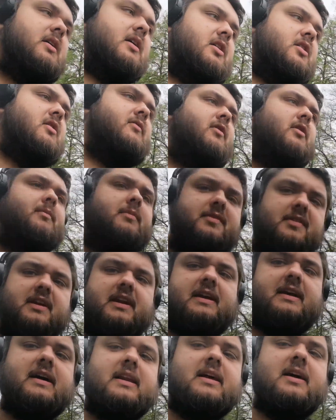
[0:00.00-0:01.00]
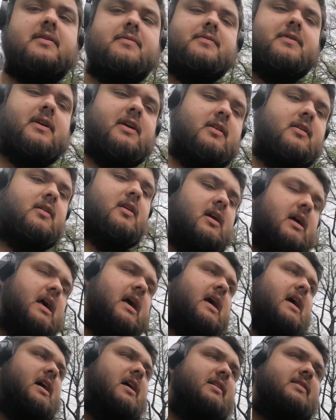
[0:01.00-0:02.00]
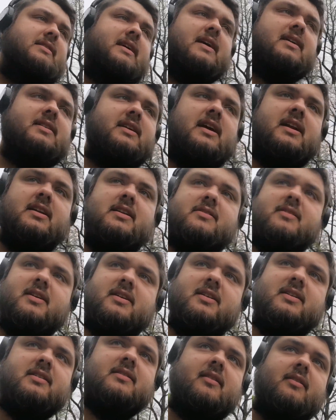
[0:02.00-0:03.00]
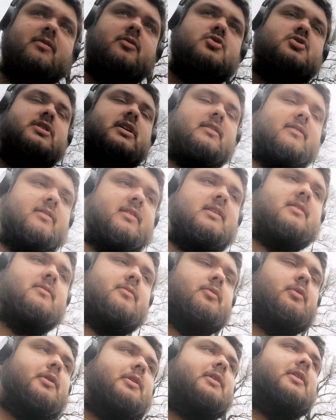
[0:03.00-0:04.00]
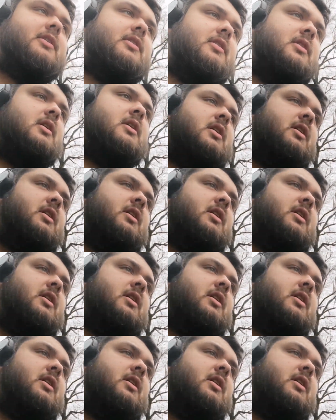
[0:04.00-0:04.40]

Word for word: Dann können wir auch ein bisschen länger live gehen. Ich dachte ehrlich gesagt nicht, dass das so schnell ziehen würde.